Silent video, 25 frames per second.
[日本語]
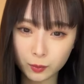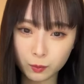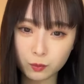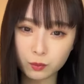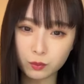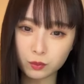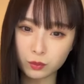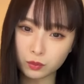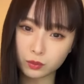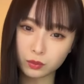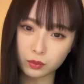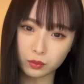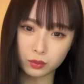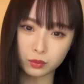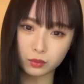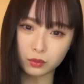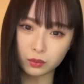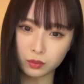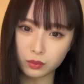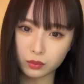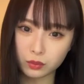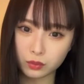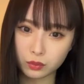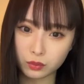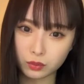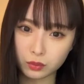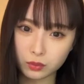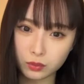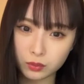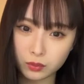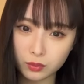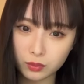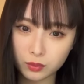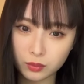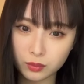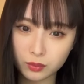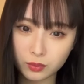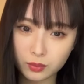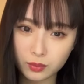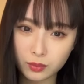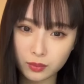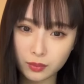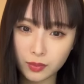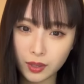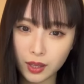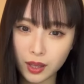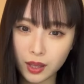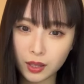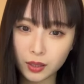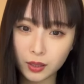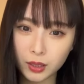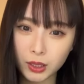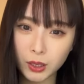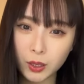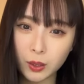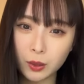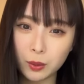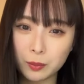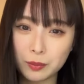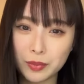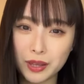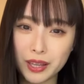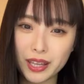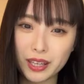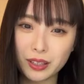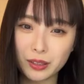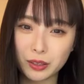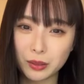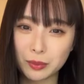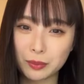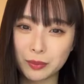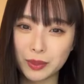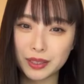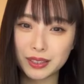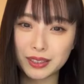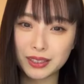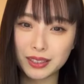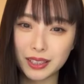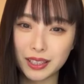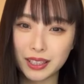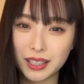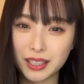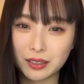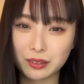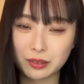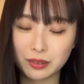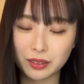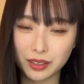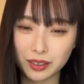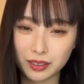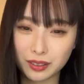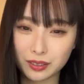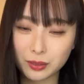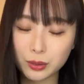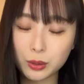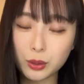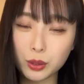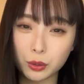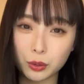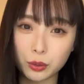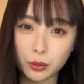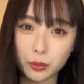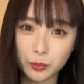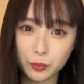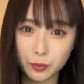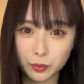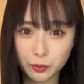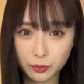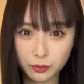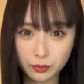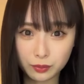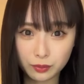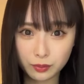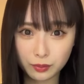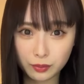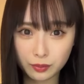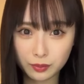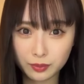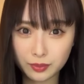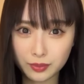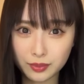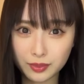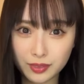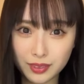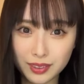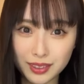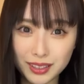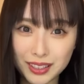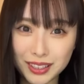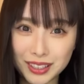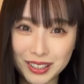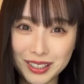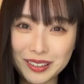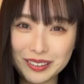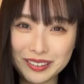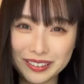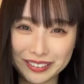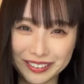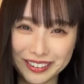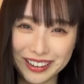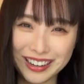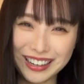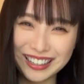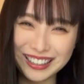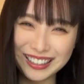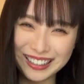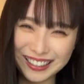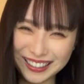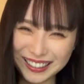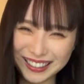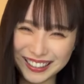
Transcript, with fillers: うんうんうんうん今日メイクめっちゃ似合うね嘘今日